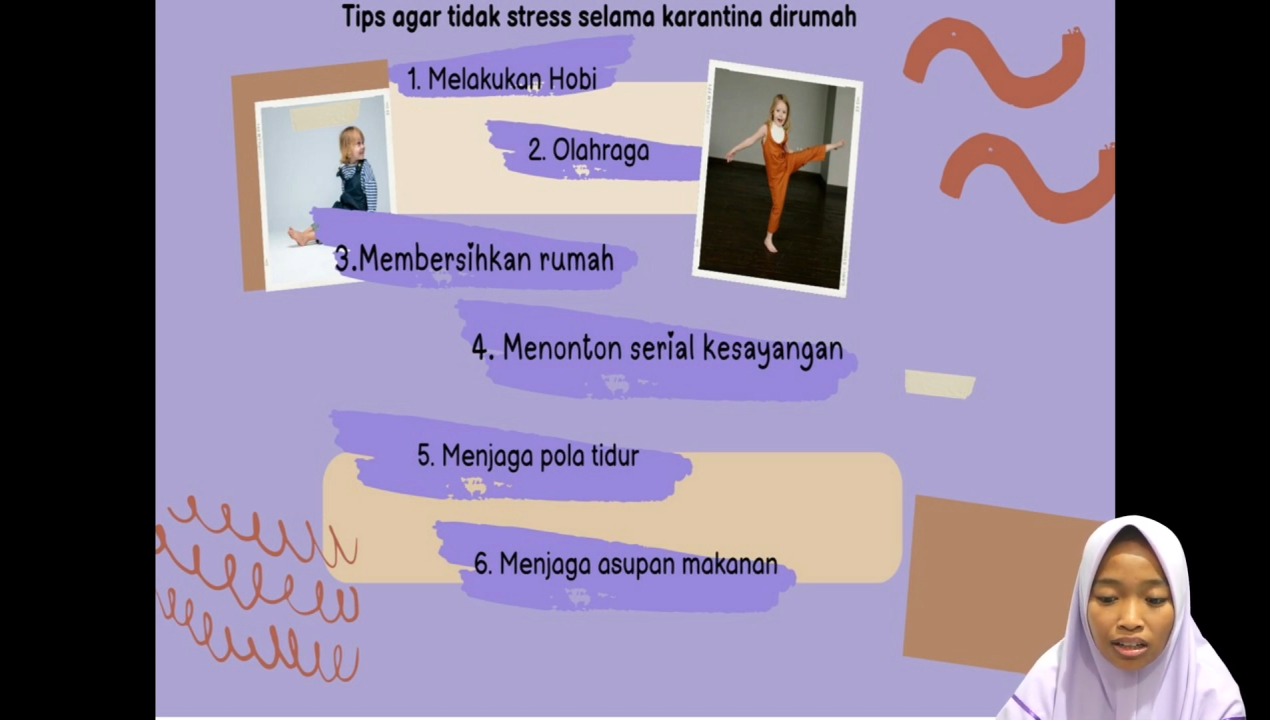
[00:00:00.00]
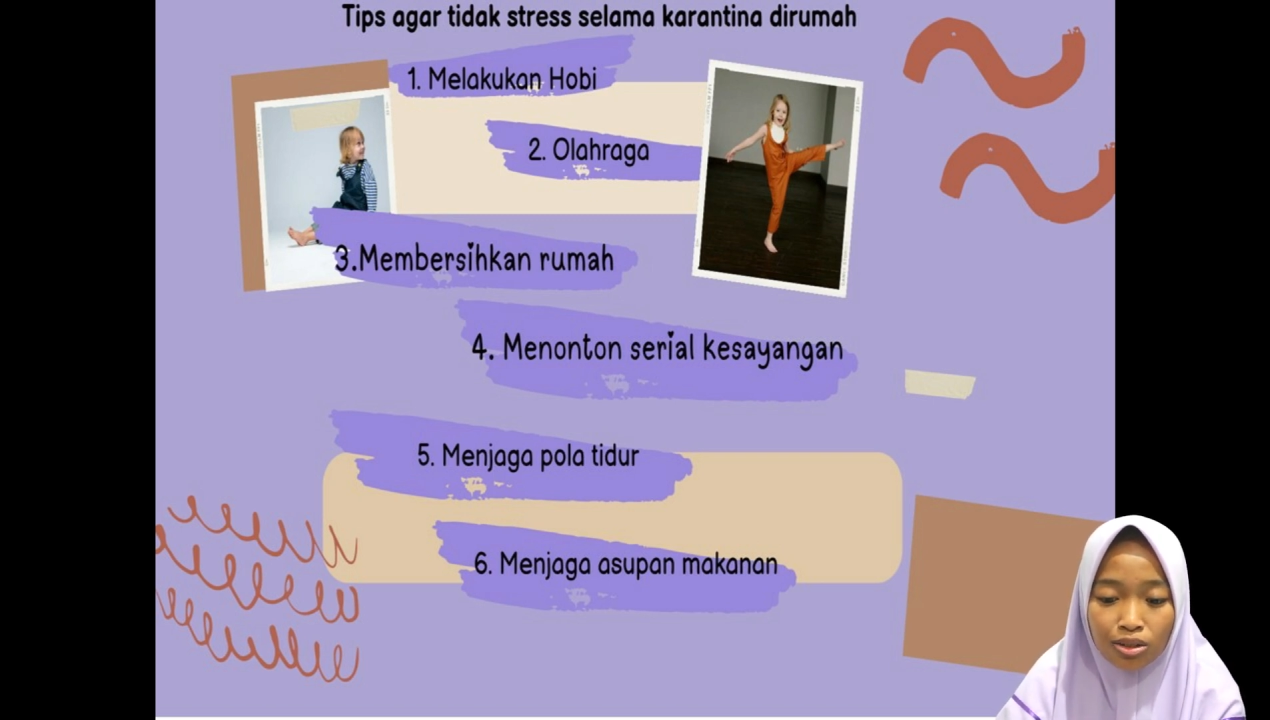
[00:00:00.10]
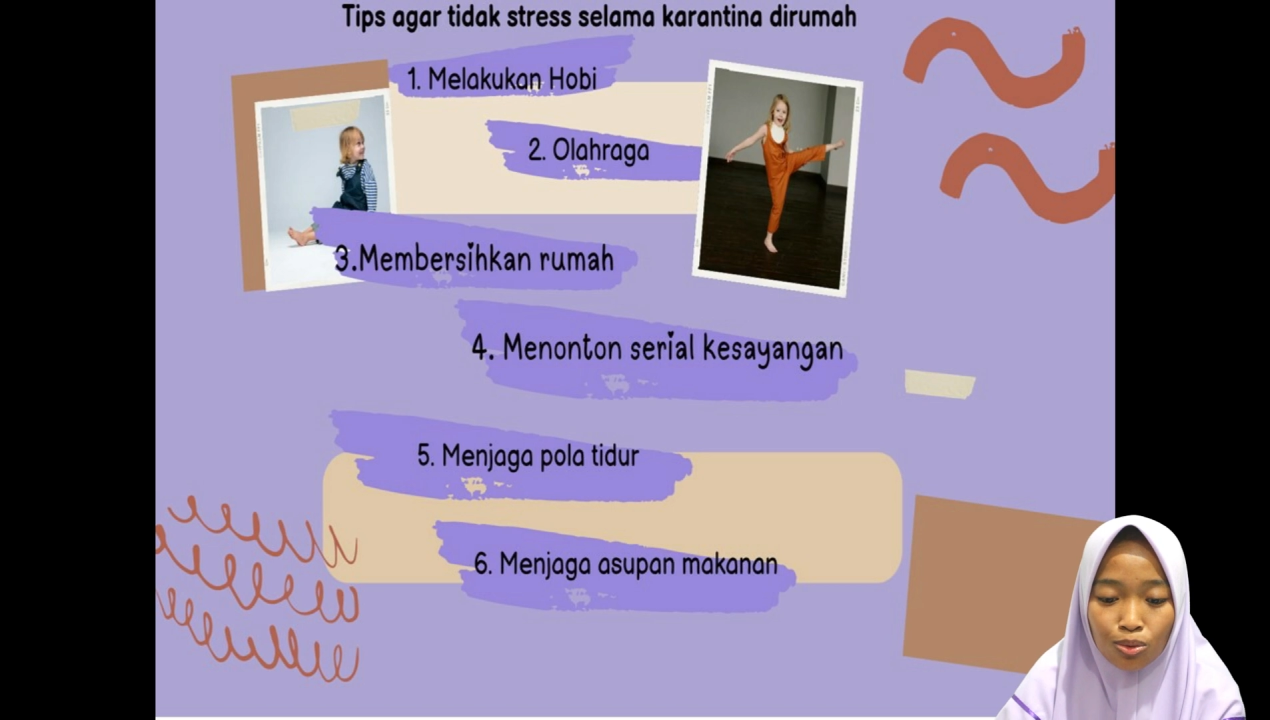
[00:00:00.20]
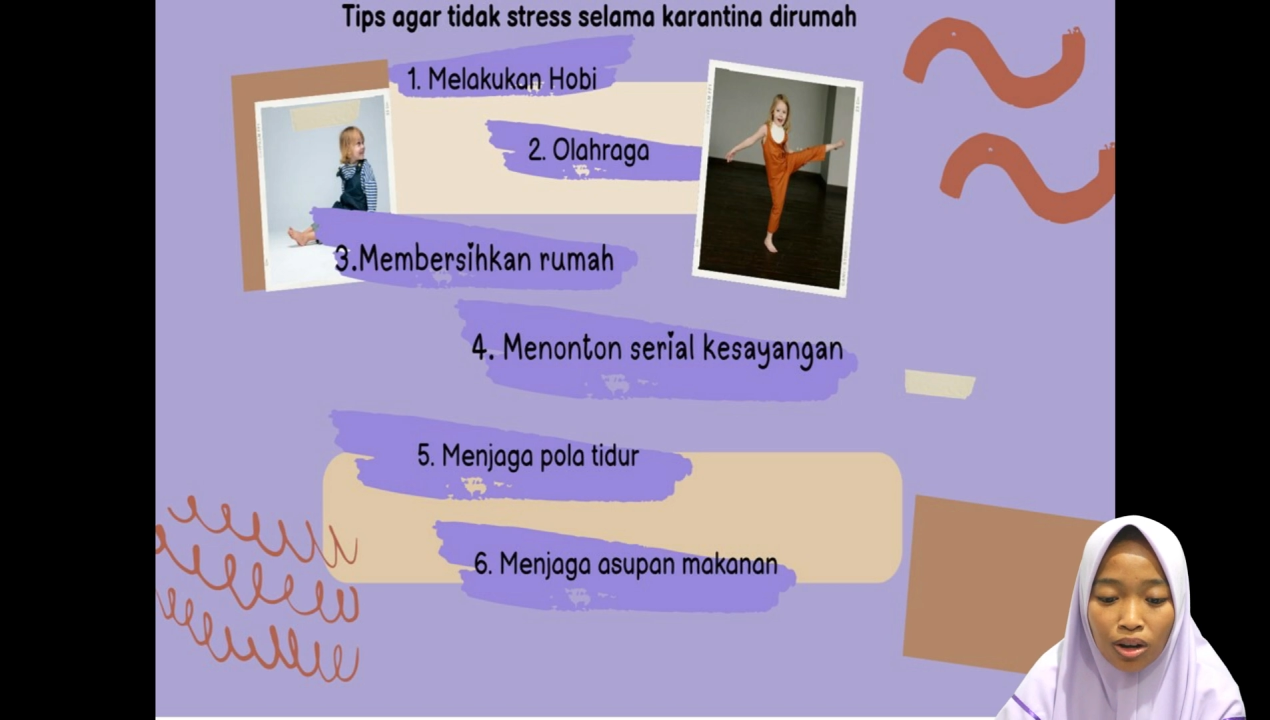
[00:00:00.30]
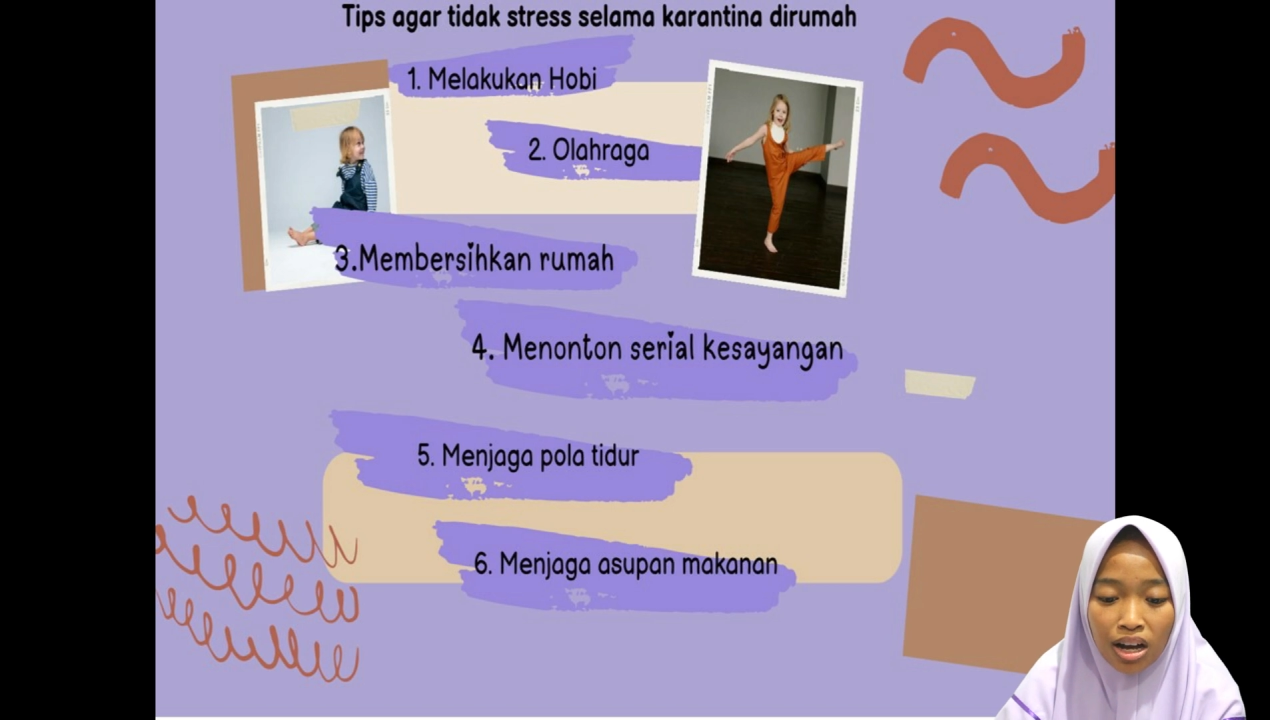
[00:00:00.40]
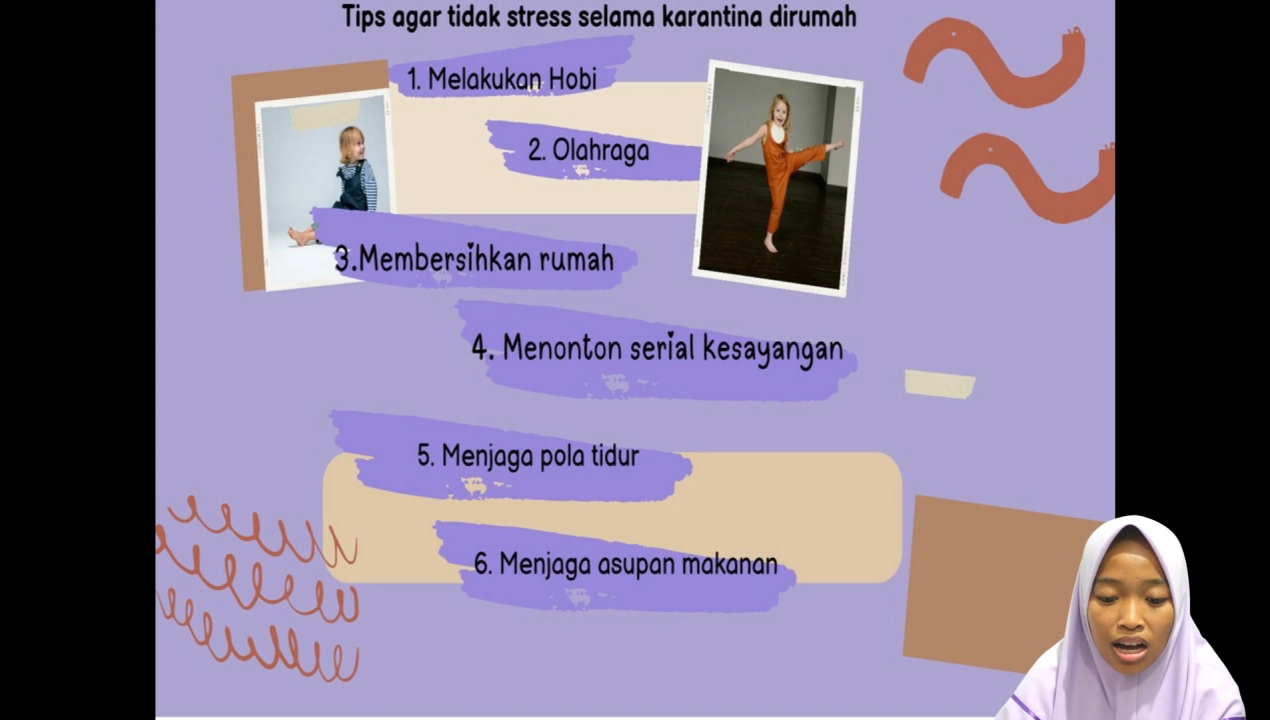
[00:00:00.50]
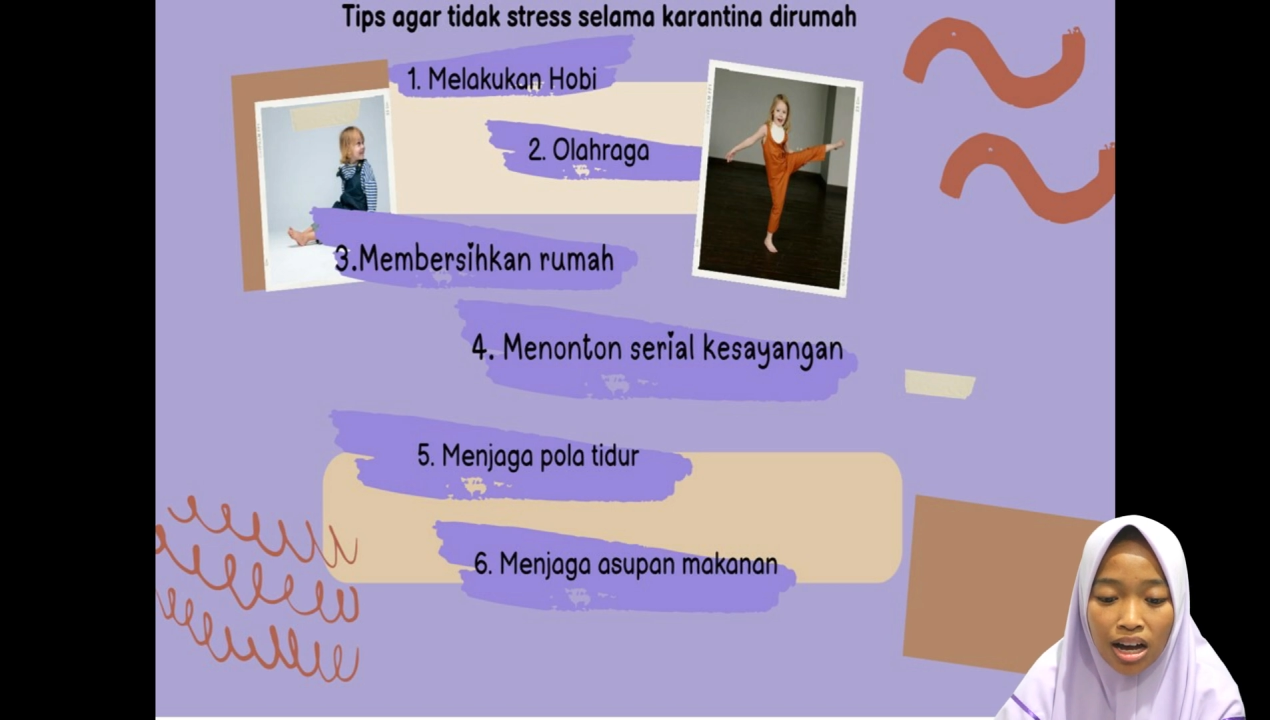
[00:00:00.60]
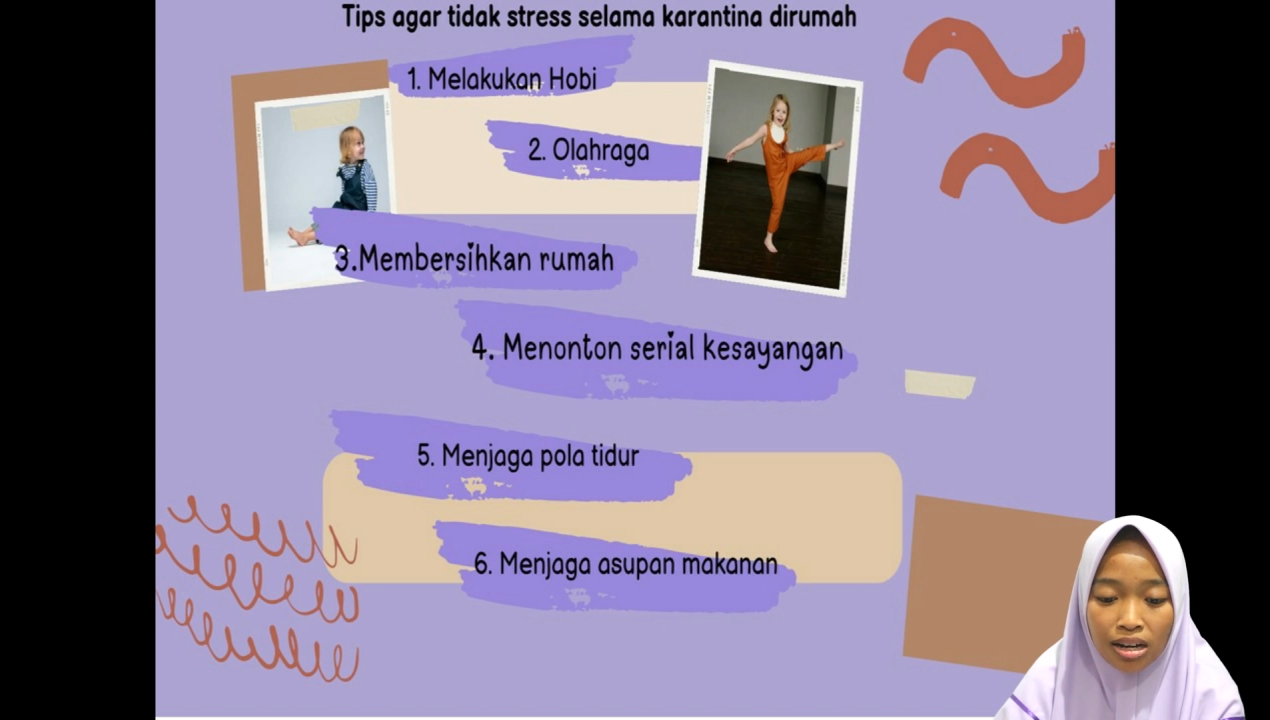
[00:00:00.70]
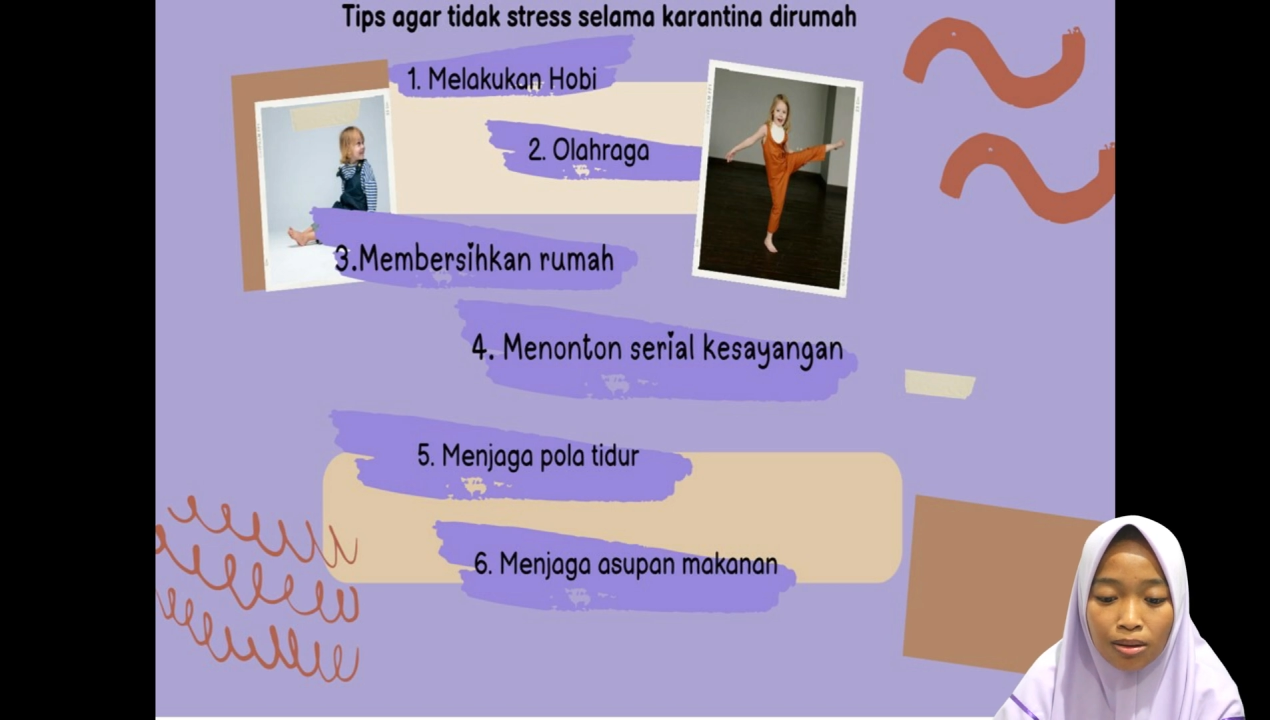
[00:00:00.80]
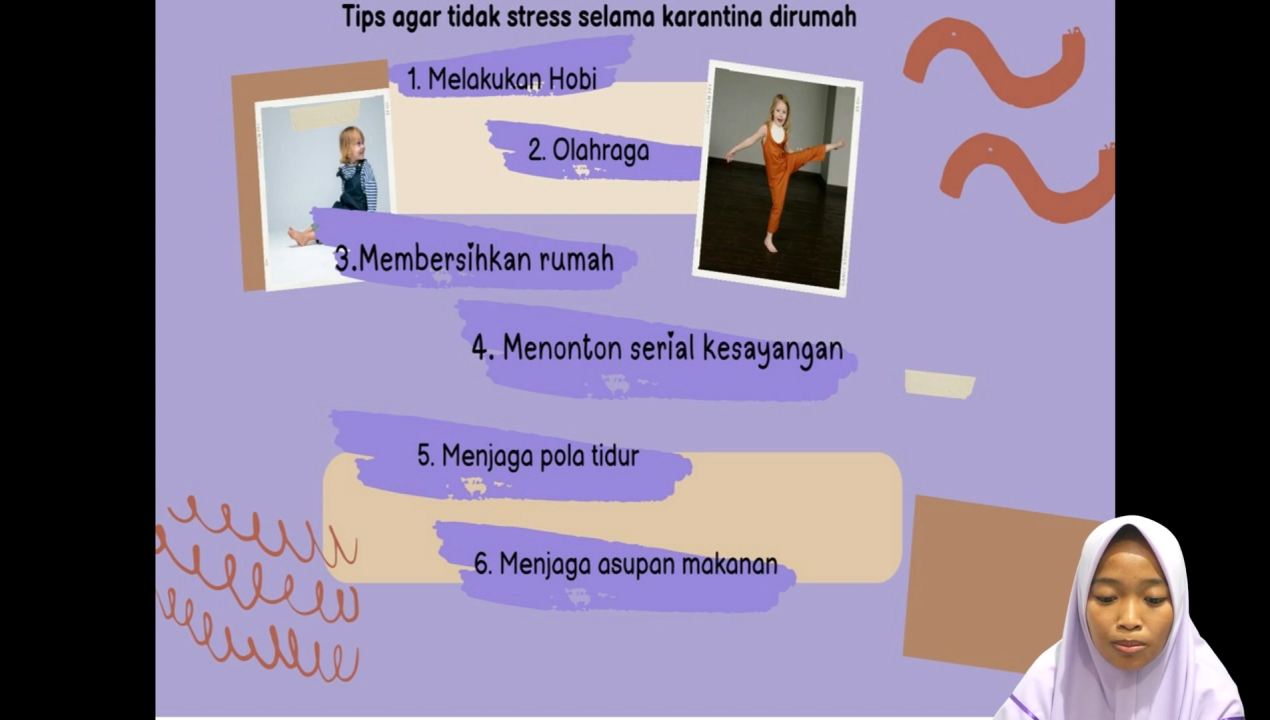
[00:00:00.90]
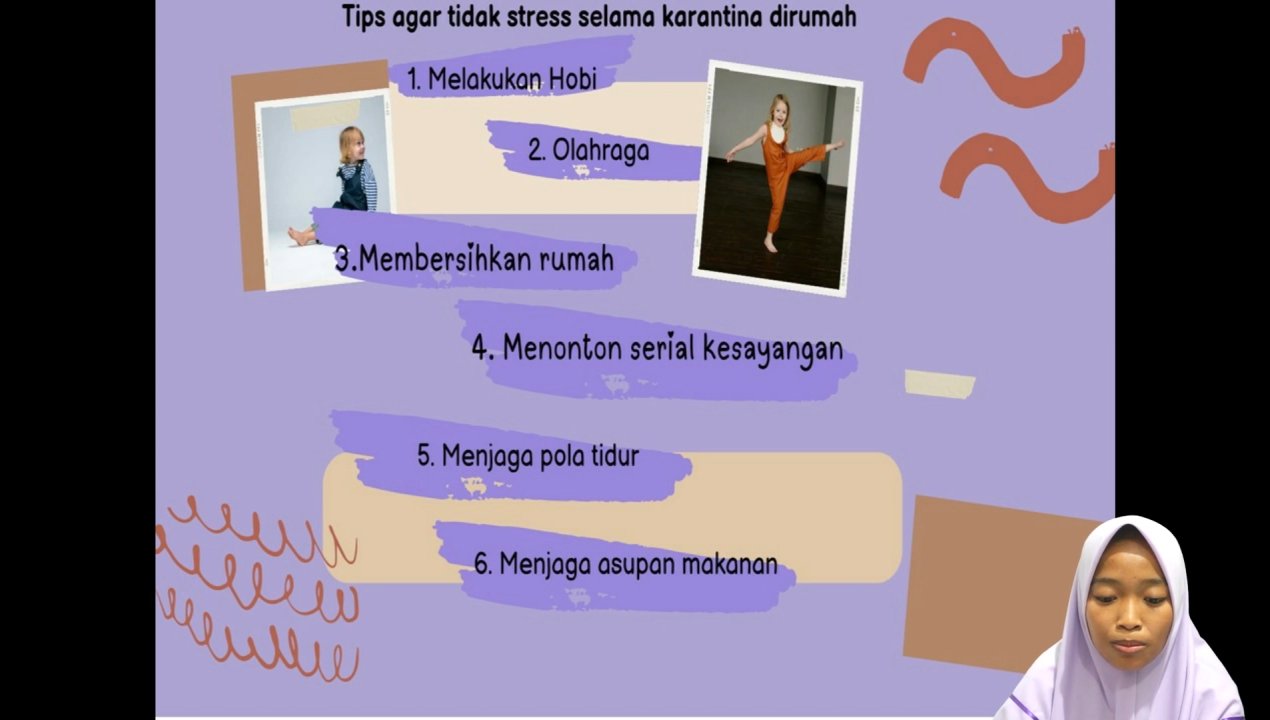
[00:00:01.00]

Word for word: kesukaan,